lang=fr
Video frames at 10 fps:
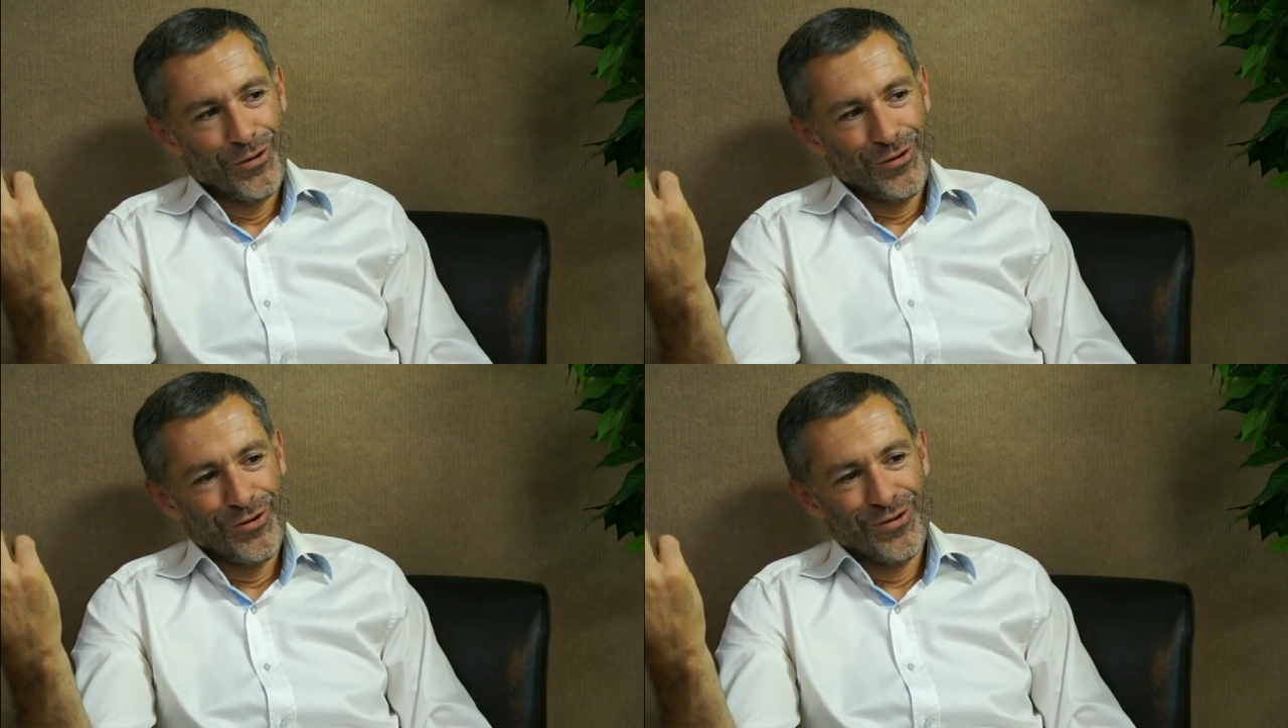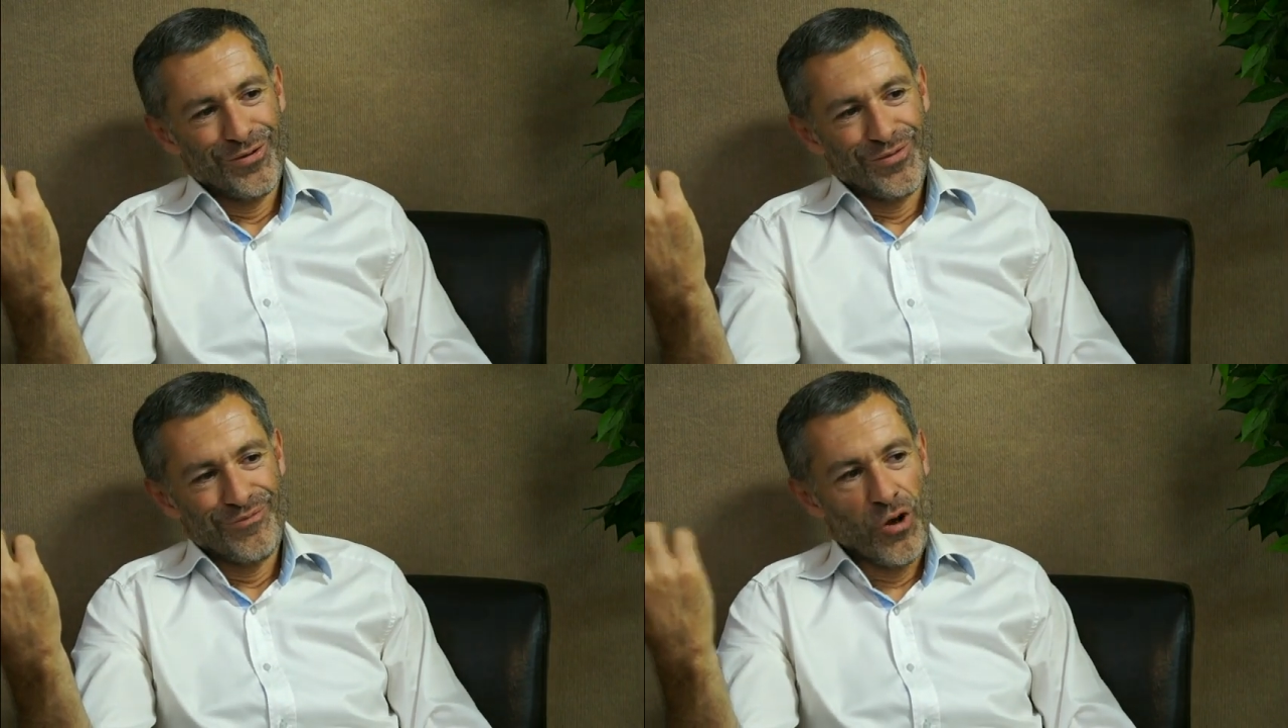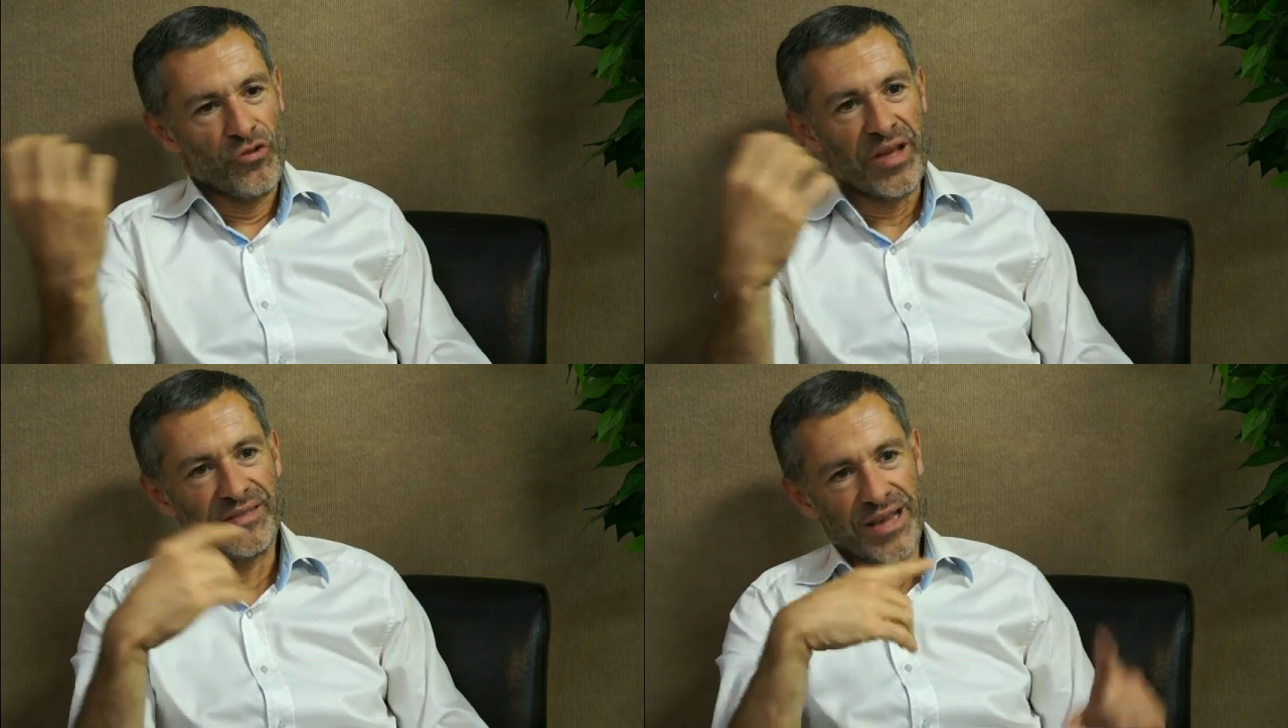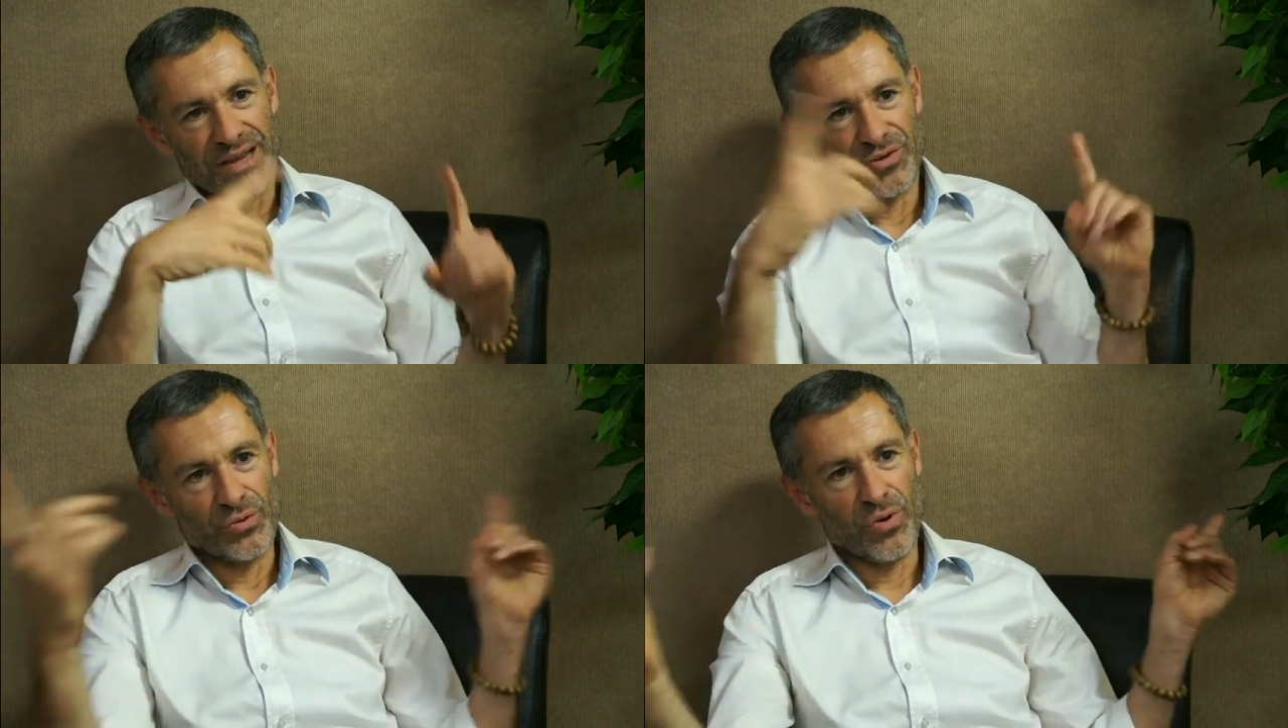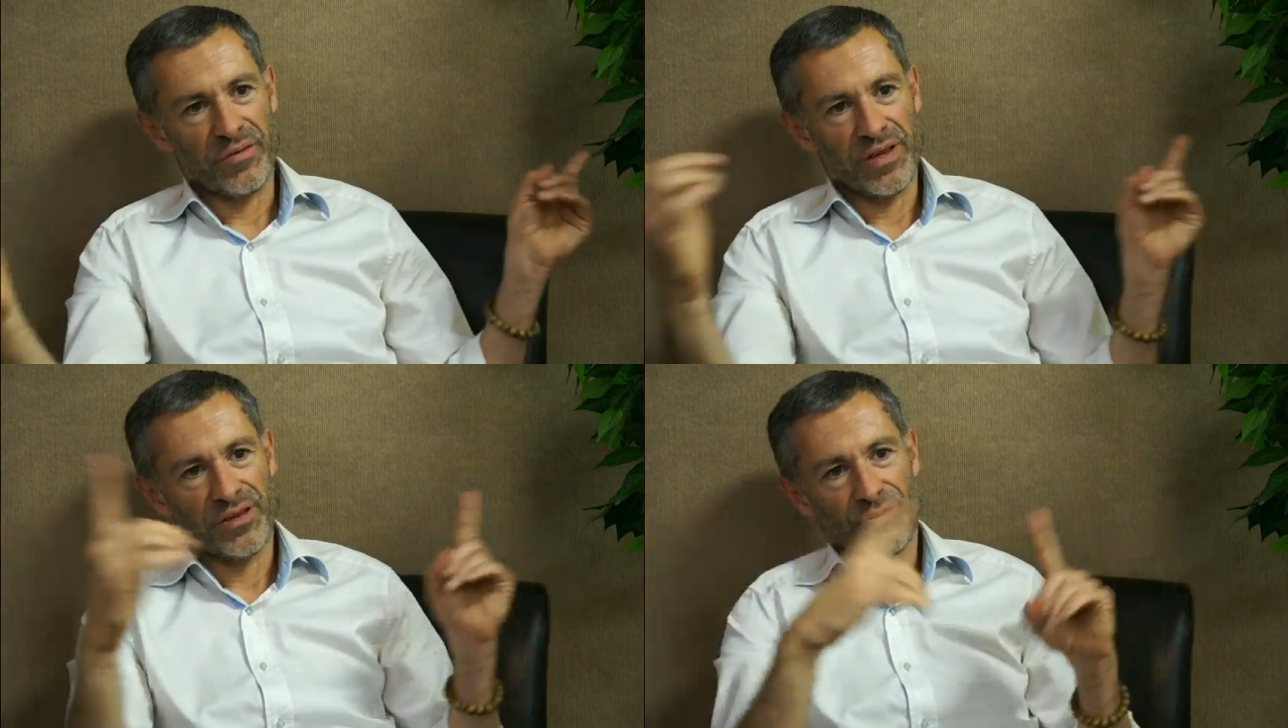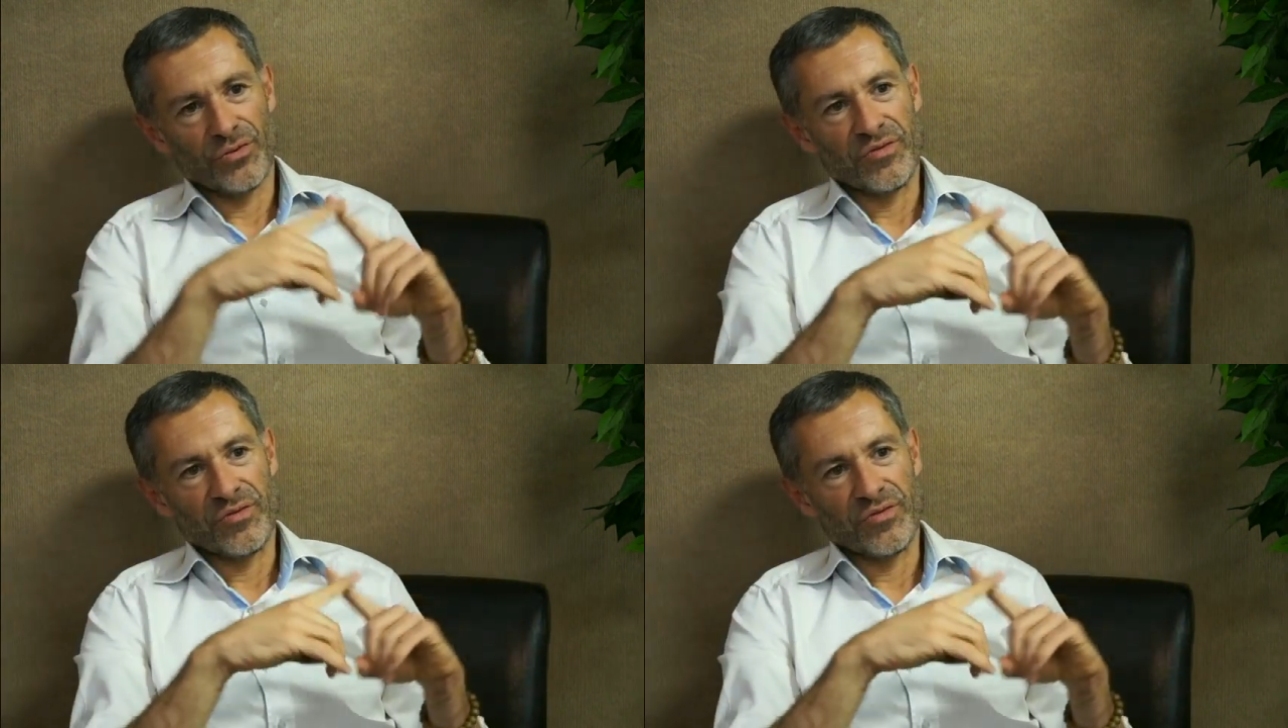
euh, en interaction avec euh,